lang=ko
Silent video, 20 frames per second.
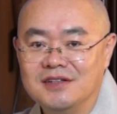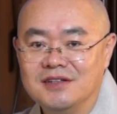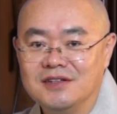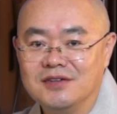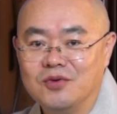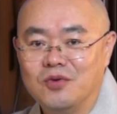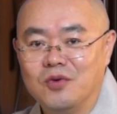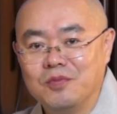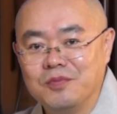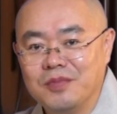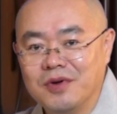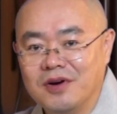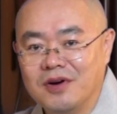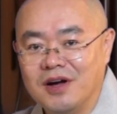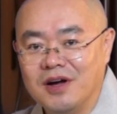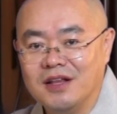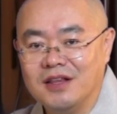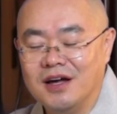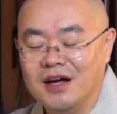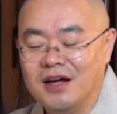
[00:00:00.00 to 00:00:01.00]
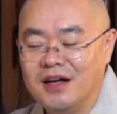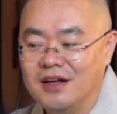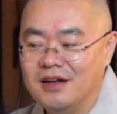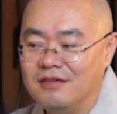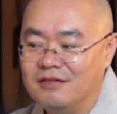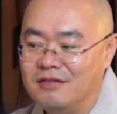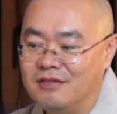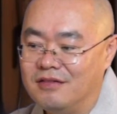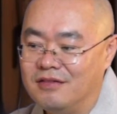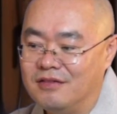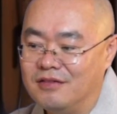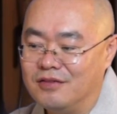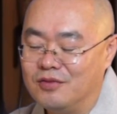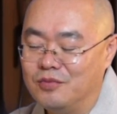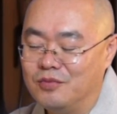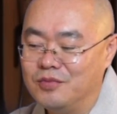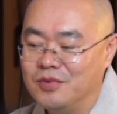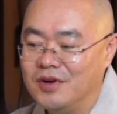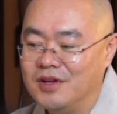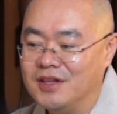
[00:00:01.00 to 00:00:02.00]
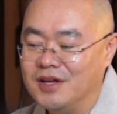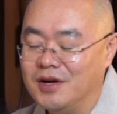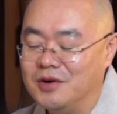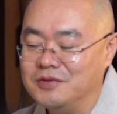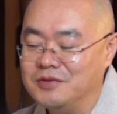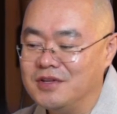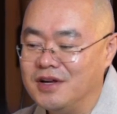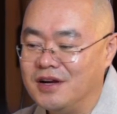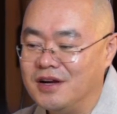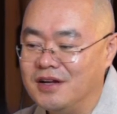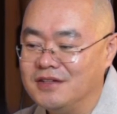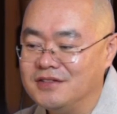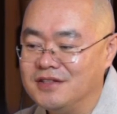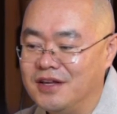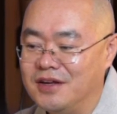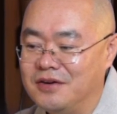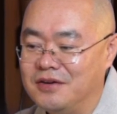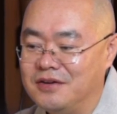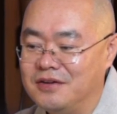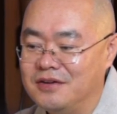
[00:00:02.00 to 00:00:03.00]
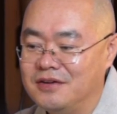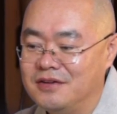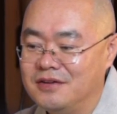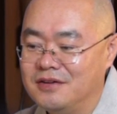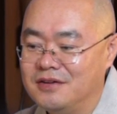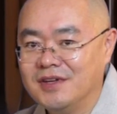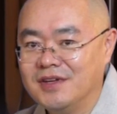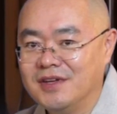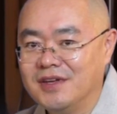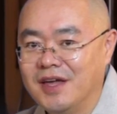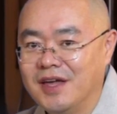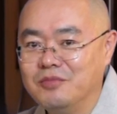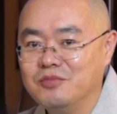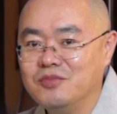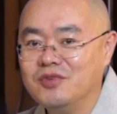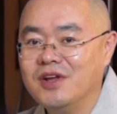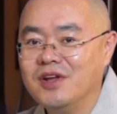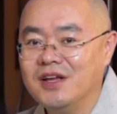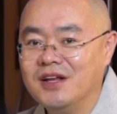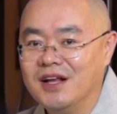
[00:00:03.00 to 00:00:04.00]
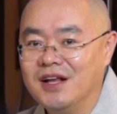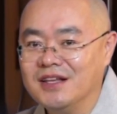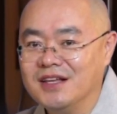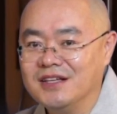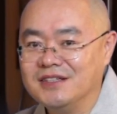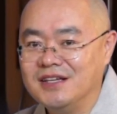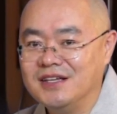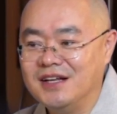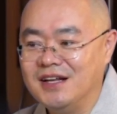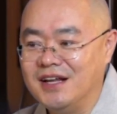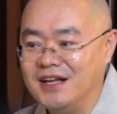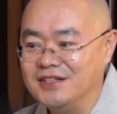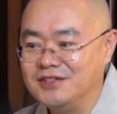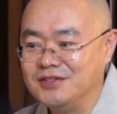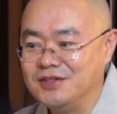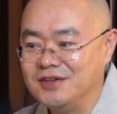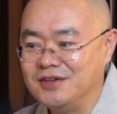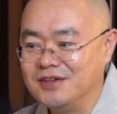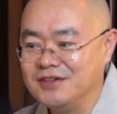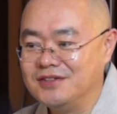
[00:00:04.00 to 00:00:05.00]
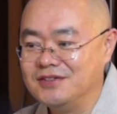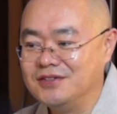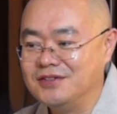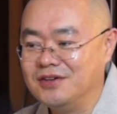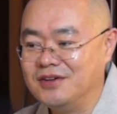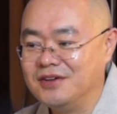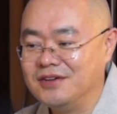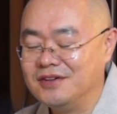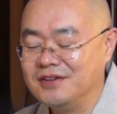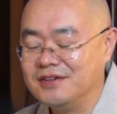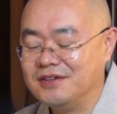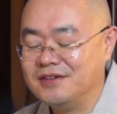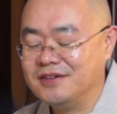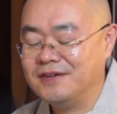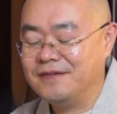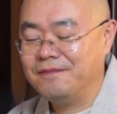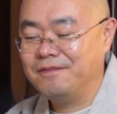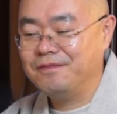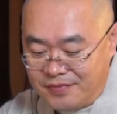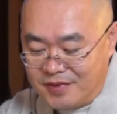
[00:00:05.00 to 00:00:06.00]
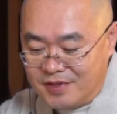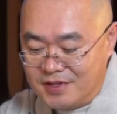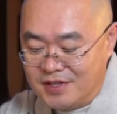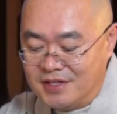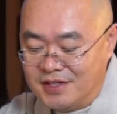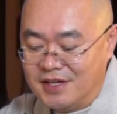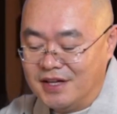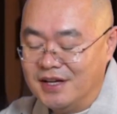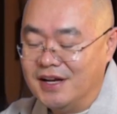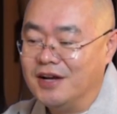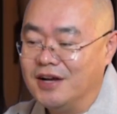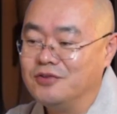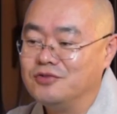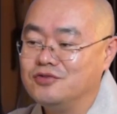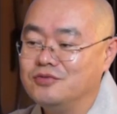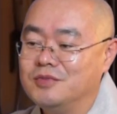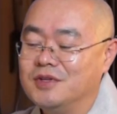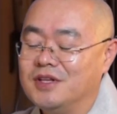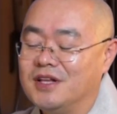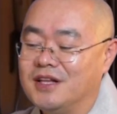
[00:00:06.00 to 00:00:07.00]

공평하다? 어, 공평하다고 생각하세요? n분의 일 하는 게 제일 낫죠. 그죠? 그 재산 나눠줍니다.